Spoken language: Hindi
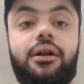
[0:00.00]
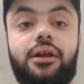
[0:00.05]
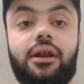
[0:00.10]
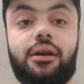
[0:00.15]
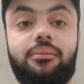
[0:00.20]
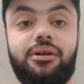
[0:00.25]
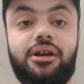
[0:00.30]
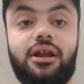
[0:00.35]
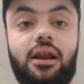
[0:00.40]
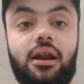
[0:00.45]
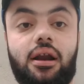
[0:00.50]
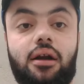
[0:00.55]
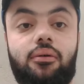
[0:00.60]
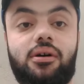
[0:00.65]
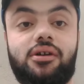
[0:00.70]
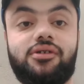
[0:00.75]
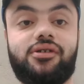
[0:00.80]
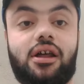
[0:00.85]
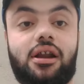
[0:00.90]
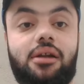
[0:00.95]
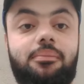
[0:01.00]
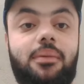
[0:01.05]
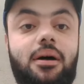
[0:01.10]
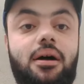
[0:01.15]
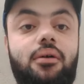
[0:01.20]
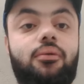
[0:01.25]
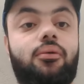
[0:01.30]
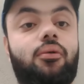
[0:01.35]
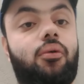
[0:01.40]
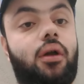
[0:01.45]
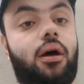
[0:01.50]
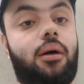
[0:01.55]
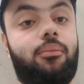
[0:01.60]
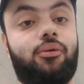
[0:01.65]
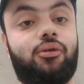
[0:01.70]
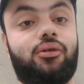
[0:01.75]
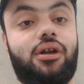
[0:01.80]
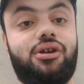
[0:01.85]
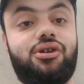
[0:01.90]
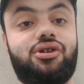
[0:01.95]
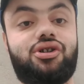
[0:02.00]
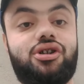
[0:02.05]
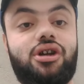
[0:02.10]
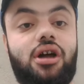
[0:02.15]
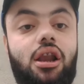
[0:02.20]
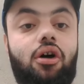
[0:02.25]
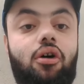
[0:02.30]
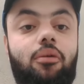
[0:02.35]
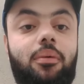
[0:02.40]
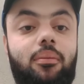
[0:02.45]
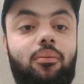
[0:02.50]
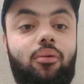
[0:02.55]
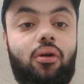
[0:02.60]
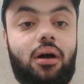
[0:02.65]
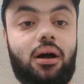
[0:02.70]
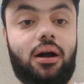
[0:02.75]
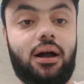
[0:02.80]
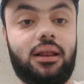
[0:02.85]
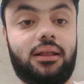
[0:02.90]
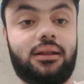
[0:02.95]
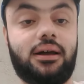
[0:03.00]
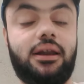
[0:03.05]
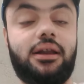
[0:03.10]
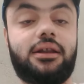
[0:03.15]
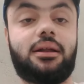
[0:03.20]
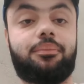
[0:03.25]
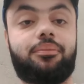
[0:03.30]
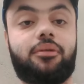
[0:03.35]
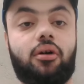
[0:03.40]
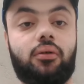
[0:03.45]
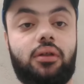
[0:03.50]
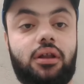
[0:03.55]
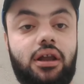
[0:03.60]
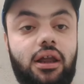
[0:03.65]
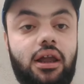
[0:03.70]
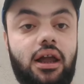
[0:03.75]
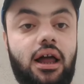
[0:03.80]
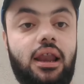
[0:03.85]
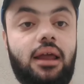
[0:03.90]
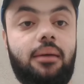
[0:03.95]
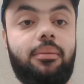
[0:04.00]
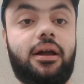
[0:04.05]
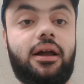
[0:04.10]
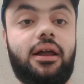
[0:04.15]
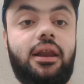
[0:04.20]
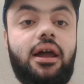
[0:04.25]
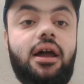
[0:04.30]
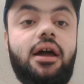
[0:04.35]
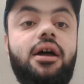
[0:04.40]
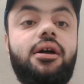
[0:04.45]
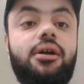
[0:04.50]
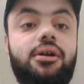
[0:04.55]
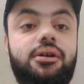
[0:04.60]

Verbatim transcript: टर्मिनल रवा सरबा घोड़ा आमूदा इन शाला मुलाकात करें तब तक होती ख्याल है भी करें